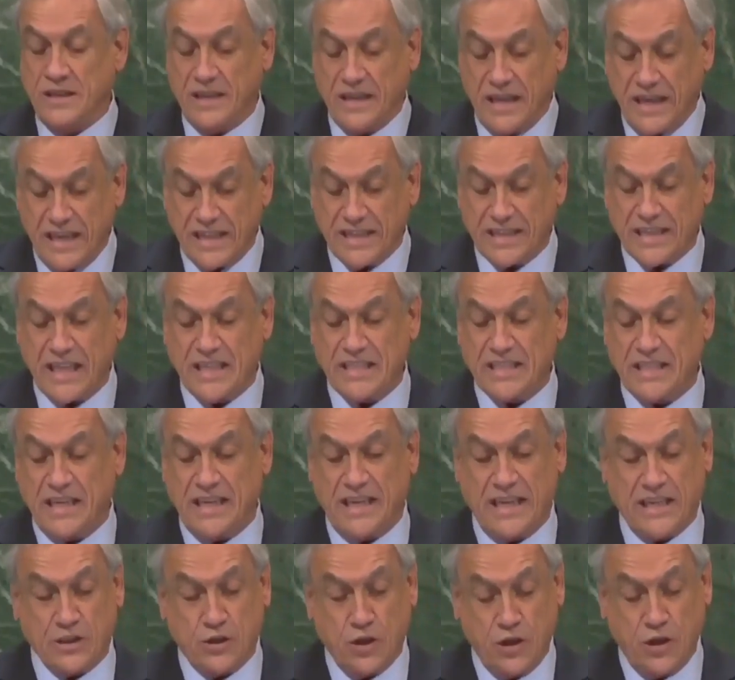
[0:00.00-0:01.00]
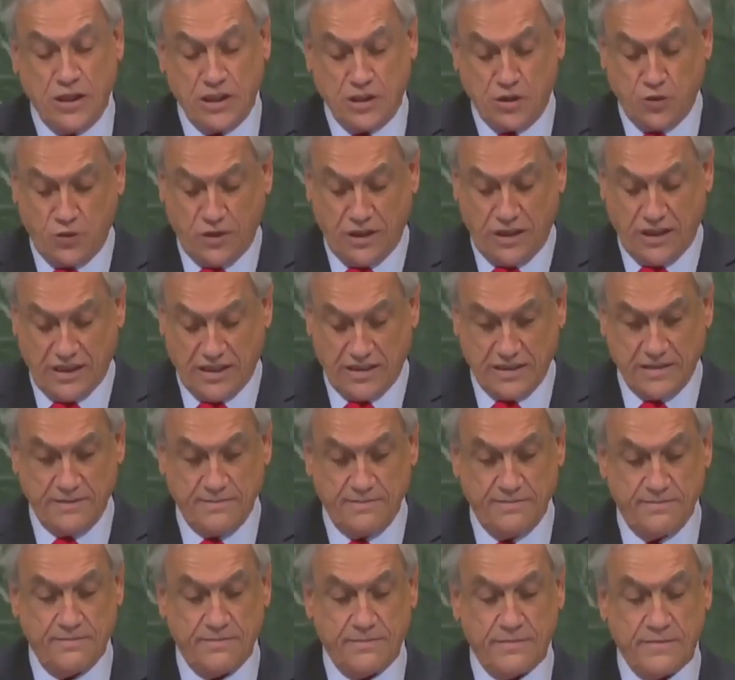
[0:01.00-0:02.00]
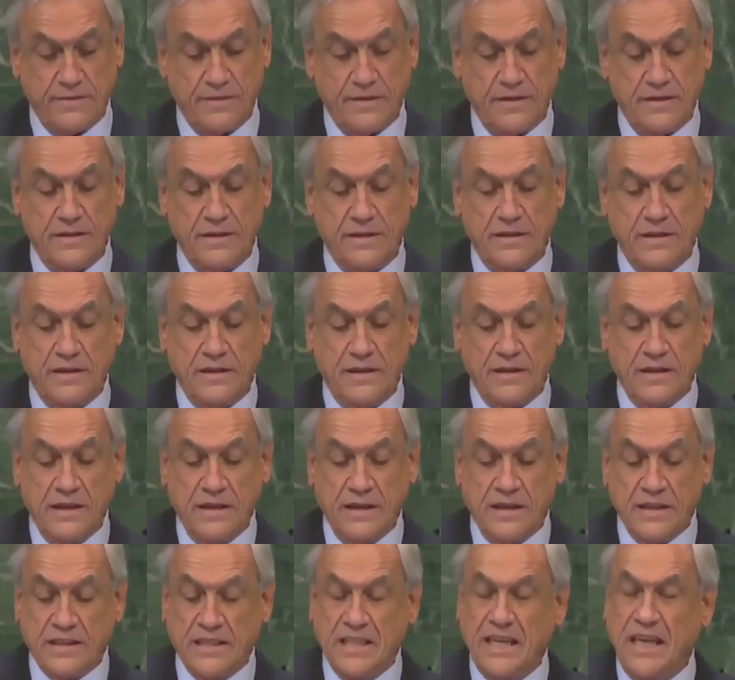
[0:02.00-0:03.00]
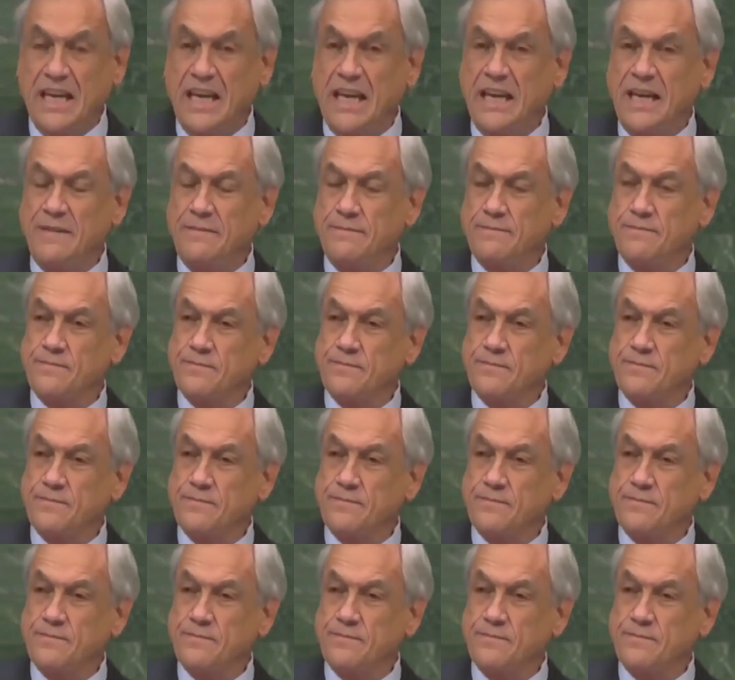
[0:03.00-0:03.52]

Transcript: de estas Naciones Unidas. Chile